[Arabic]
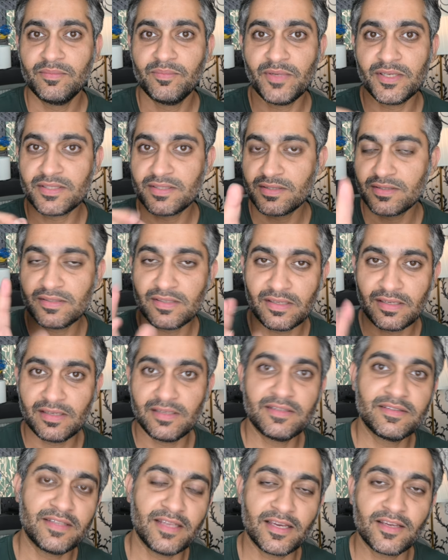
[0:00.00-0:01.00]
بس
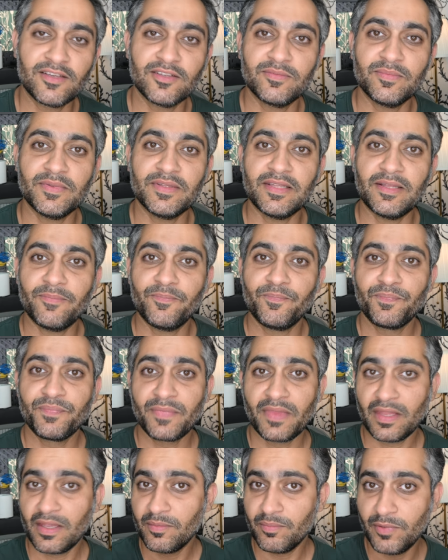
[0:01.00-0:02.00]
للتاكد منه
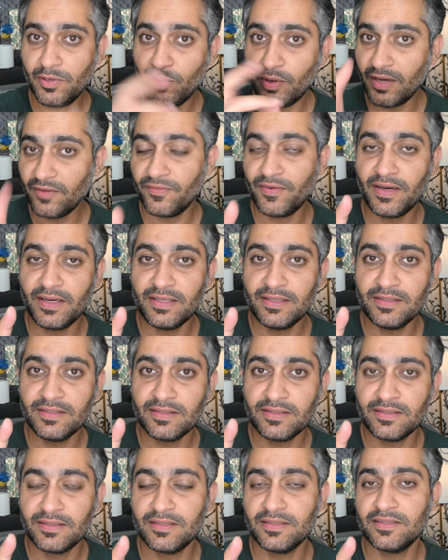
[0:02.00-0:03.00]
بالواي فاي
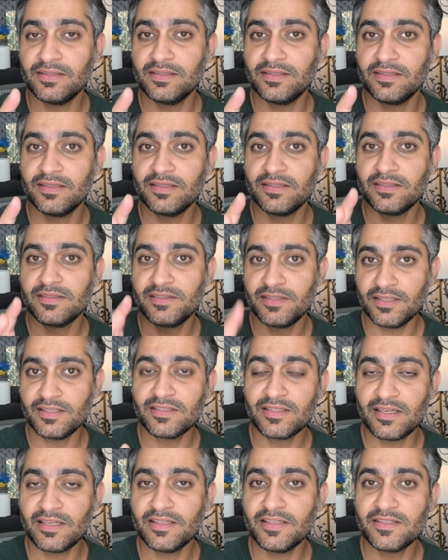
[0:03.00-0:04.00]
آه
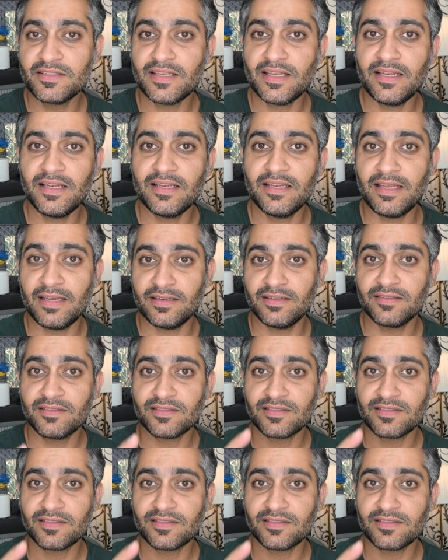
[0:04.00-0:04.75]
6 اللي نزل لا